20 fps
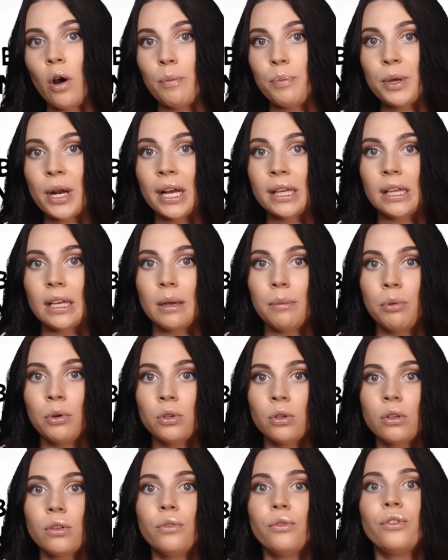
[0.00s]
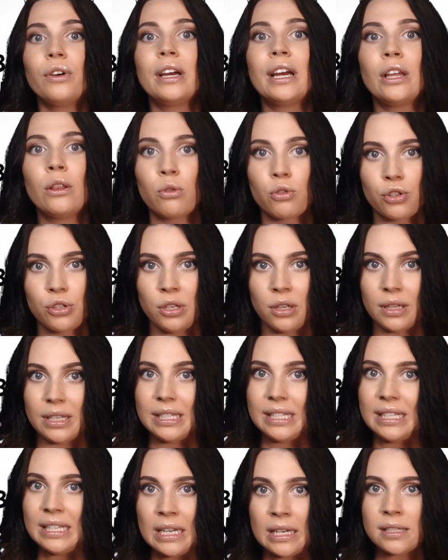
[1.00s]
операторы будут
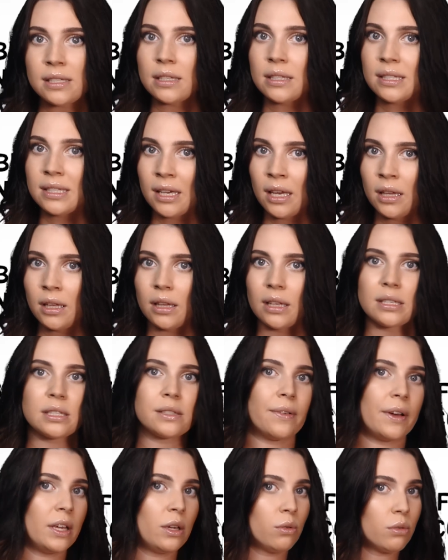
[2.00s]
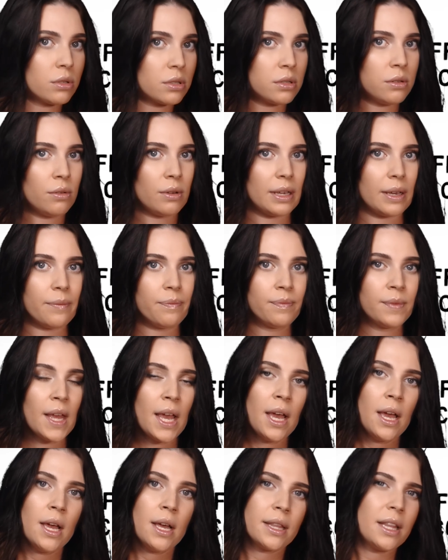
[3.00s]
вынуждены снизить цены на свои услуги.
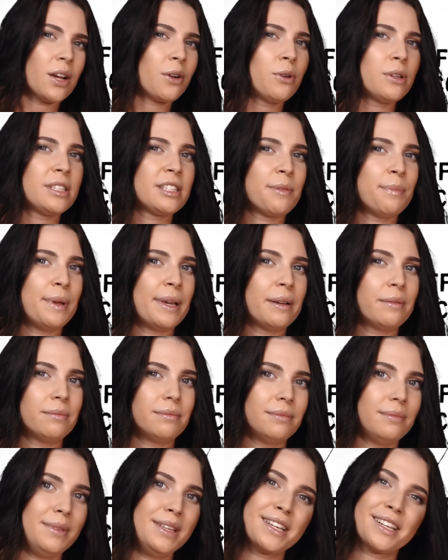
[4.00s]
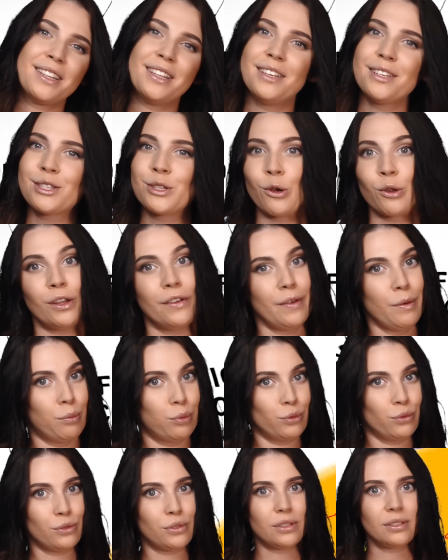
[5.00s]
Такой себе мирный сотовый
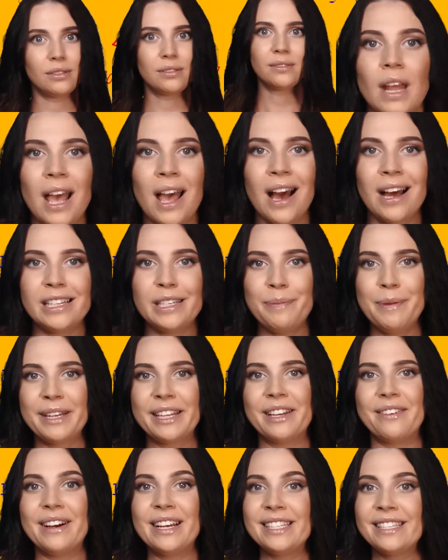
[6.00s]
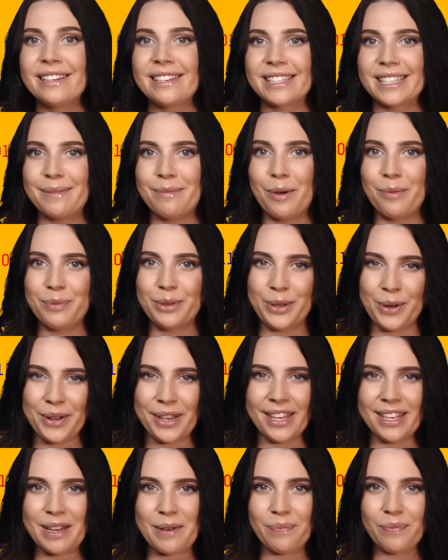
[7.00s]
бу. А теперь давайте о самом
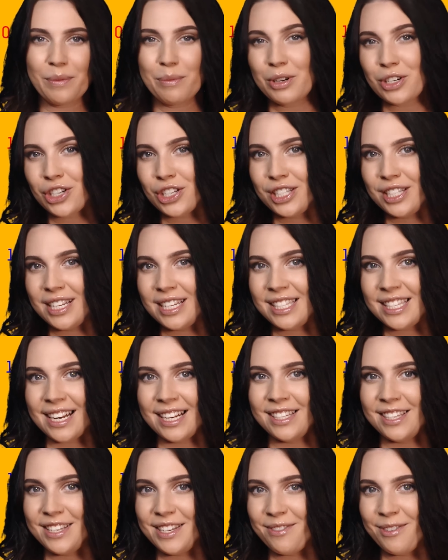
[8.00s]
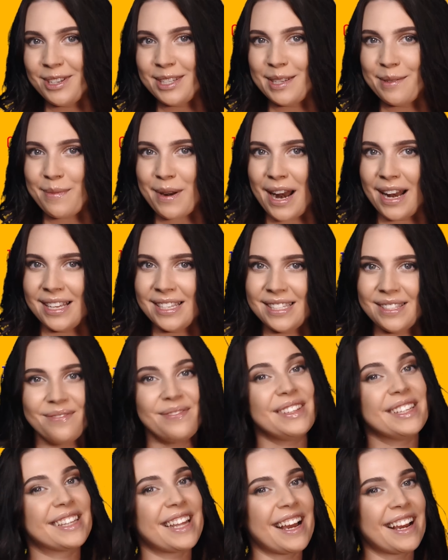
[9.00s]
токене. Мы же здесь ради него собрались,
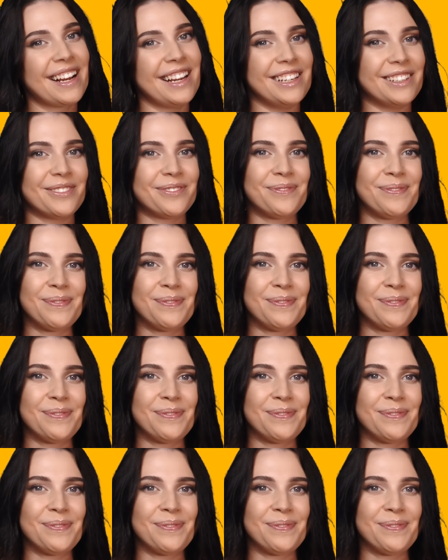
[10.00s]
не так ли?